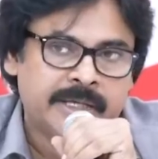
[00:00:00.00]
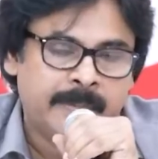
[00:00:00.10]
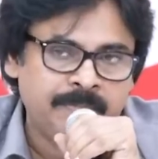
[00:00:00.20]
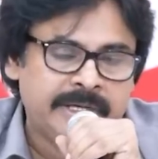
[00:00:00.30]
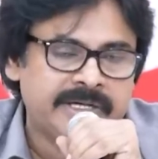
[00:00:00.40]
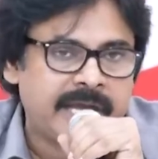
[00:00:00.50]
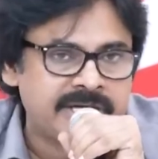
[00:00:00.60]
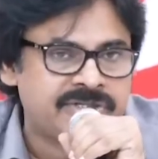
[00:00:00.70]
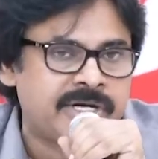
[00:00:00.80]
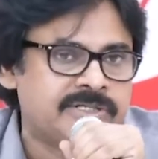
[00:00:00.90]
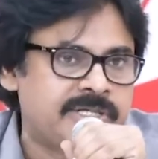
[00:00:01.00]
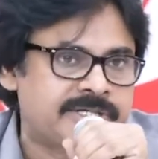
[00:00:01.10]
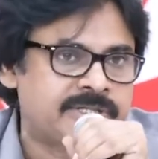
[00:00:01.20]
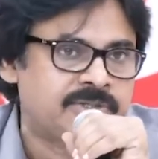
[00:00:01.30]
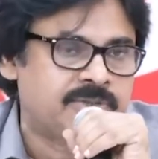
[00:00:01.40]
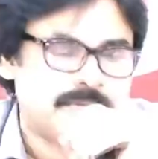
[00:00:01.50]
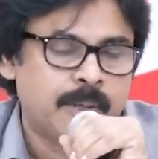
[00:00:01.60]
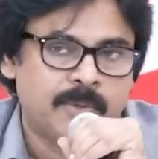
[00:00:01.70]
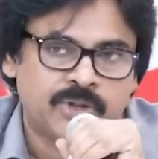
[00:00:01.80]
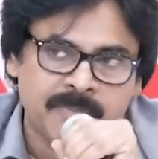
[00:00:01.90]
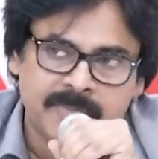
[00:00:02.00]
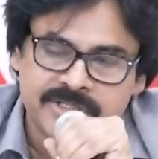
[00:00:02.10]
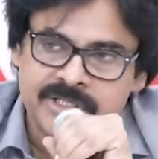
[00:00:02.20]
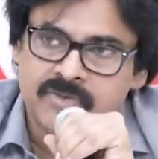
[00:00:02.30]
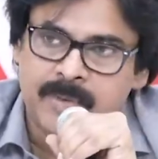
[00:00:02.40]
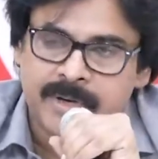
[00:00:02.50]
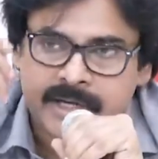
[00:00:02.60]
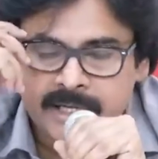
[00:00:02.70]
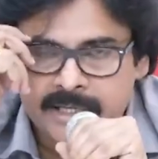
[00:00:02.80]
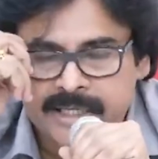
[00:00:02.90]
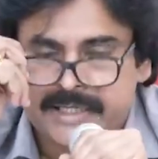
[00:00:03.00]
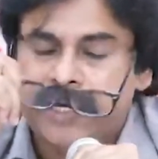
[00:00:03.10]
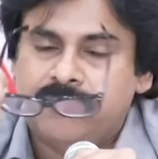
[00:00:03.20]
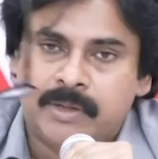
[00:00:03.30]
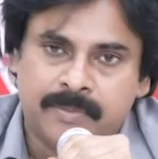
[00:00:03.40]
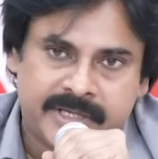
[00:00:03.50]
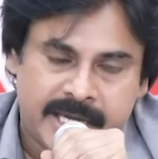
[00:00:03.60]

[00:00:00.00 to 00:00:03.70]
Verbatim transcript: కంప్లీట్ క్యాష్ ట్రాన్సాక్షన్స్ తోటి మొత్తం మద్యం అమ్మకాలన్నీ కేవలం